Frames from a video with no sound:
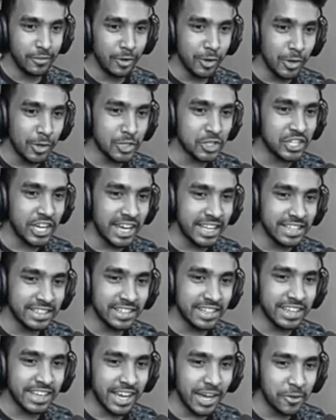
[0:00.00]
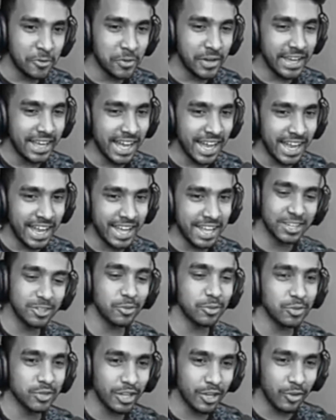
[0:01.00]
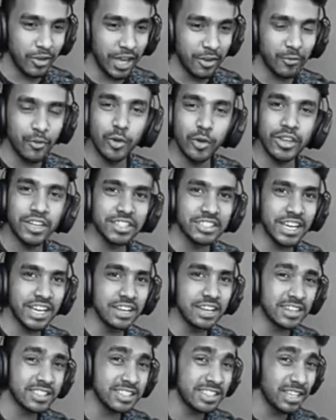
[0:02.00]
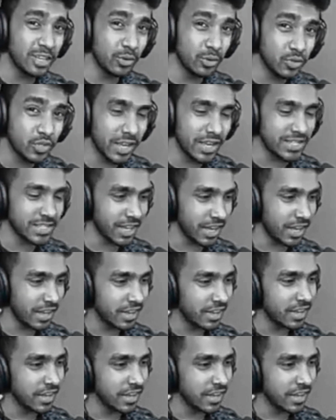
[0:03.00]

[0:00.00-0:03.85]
लोग चैनल का क्या हुआ यार तो देखो यार ब्लॉगिंग चैनल का सीन कुछ ऐसा है